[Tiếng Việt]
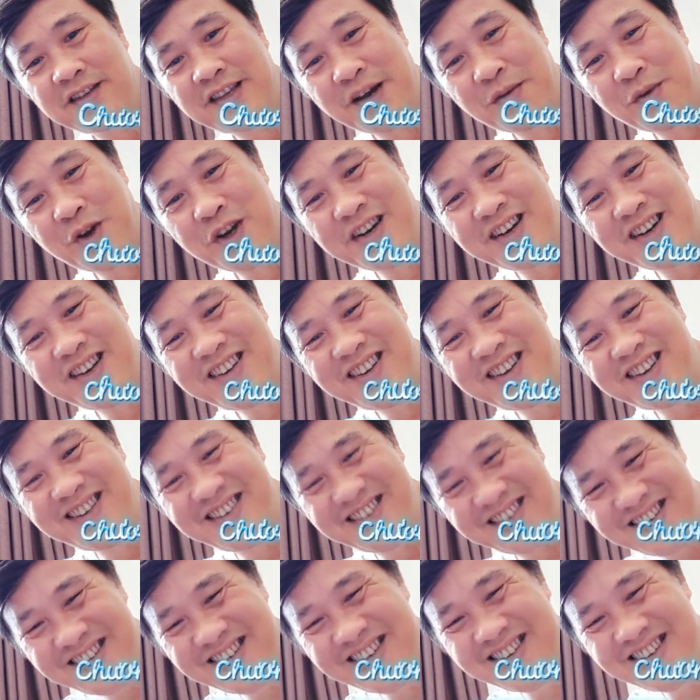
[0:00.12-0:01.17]
chào mọi người
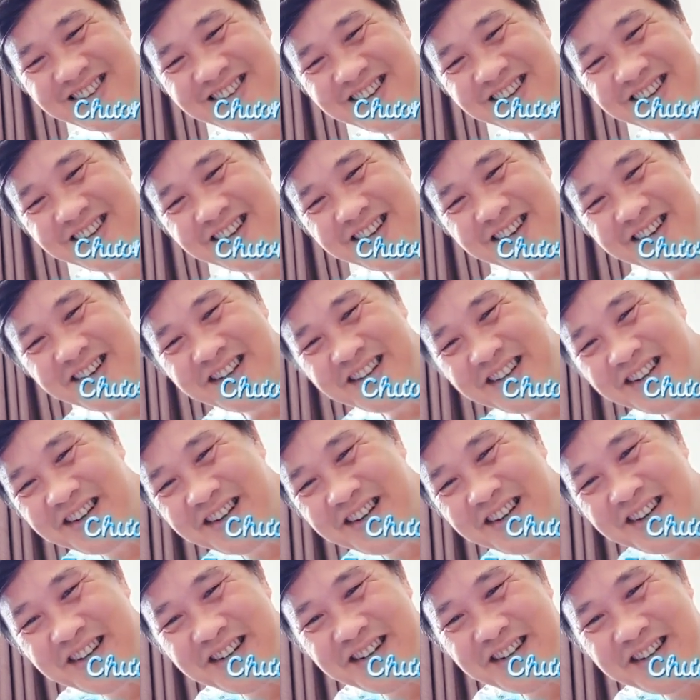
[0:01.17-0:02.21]

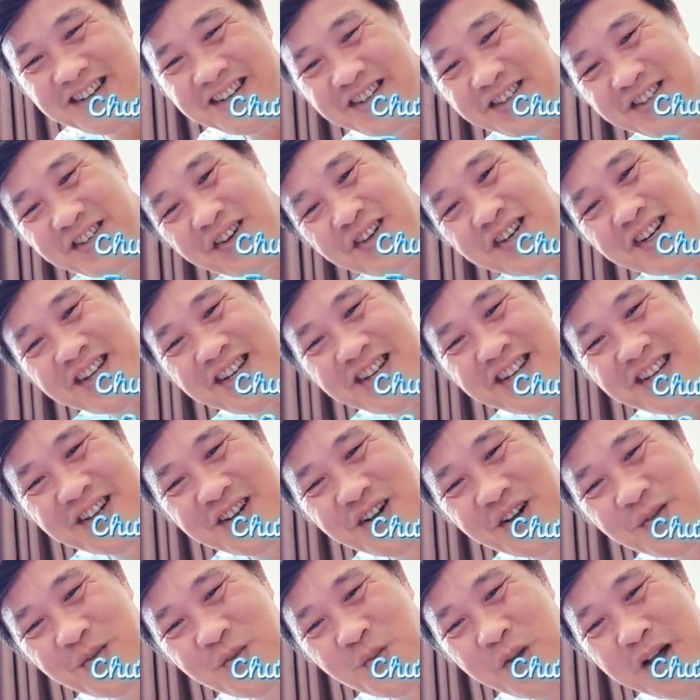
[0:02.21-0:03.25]
uh, sorry
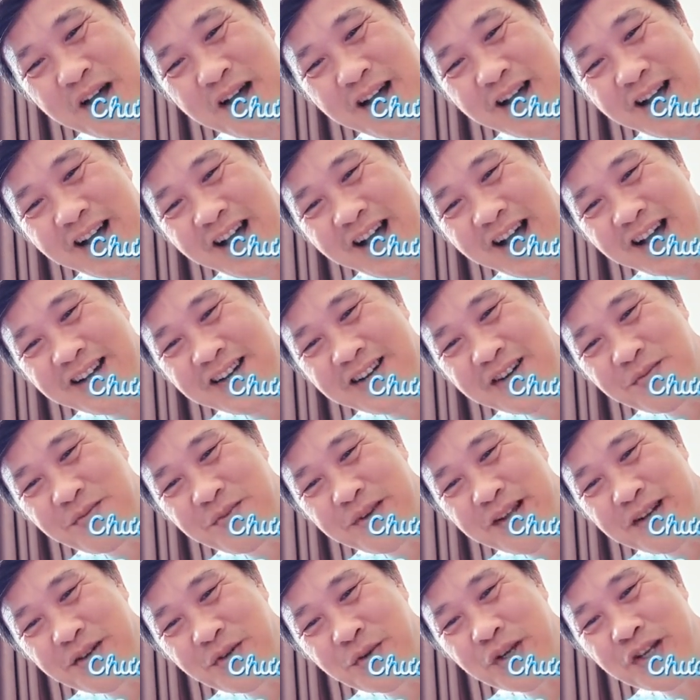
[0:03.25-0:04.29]
hôm qua ad không
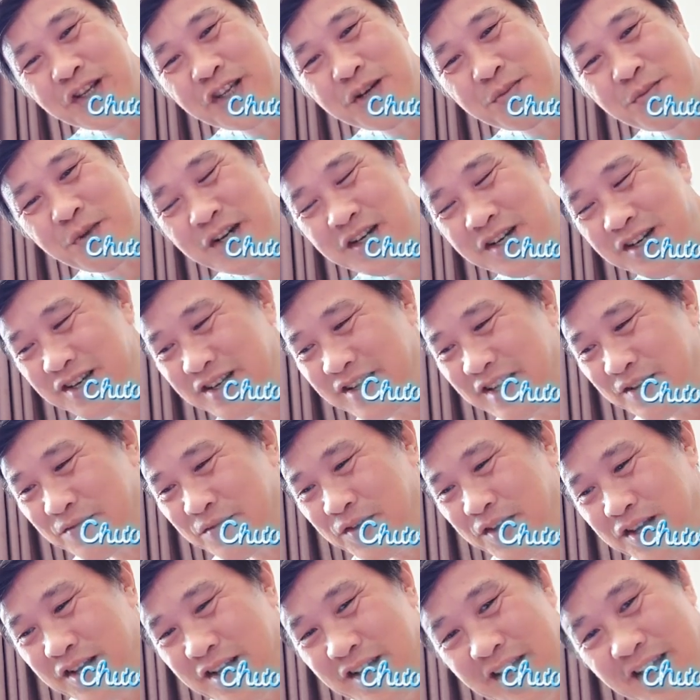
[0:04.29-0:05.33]
lên chuyện cho mọi người tại
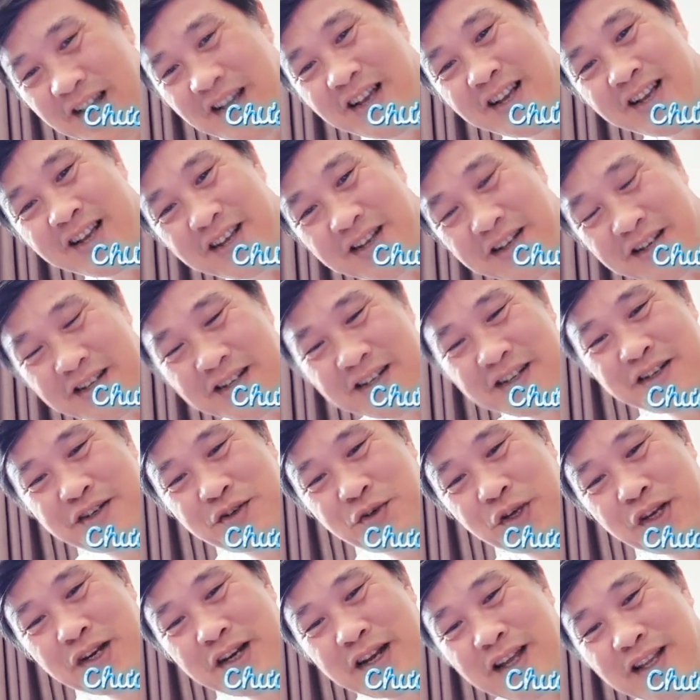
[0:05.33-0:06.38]
vì chuyện